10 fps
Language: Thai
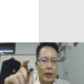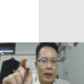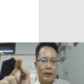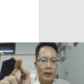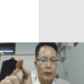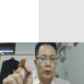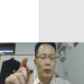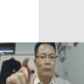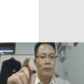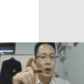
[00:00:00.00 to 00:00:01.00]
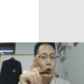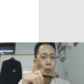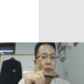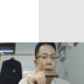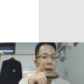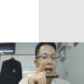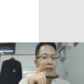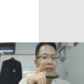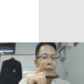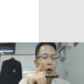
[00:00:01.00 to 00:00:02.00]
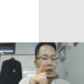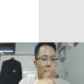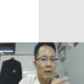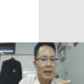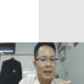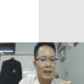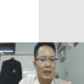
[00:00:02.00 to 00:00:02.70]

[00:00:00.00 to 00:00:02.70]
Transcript: even though กลุ่มที่เป็น adverb cross marker